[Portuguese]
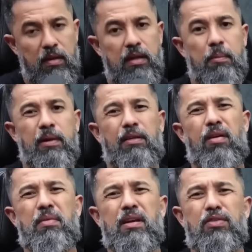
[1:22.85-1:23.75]
E depois a
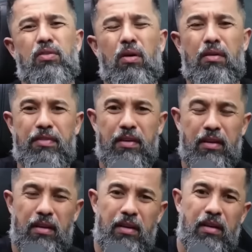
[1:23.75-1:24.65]
família sofre
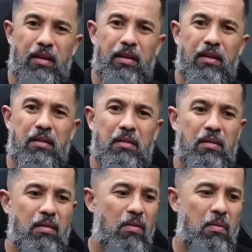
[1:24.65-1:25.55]

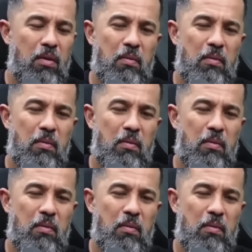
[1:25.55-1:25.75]
uma,